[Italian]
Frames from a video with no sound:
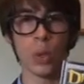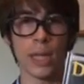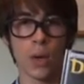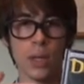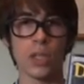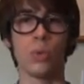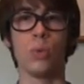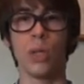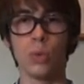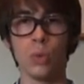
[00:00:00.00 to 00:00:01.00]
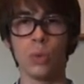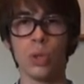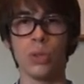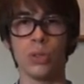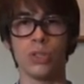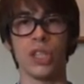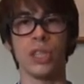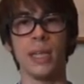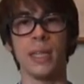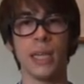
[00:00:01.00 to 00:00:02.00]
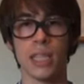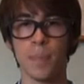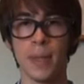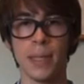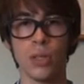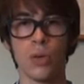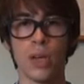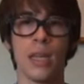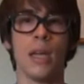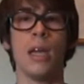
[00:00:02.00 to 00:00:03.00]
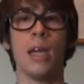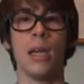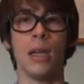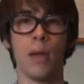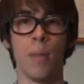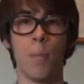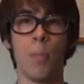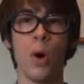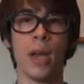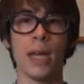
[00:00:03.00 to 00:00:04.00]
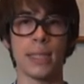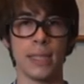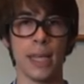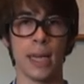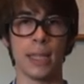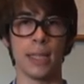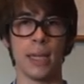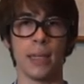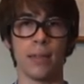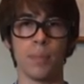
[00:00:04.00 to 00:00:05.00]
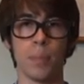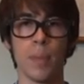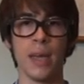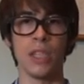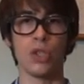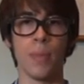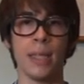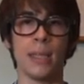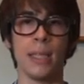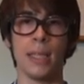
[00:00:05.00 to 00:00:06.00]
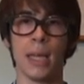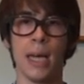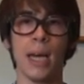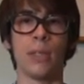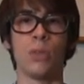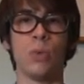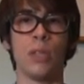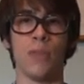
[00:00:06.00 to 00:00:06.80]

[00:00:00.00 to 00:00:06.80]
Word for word: da qui in studio è tutto, gentili telespettatori, buona serata, pomeriggio, mattina a tutti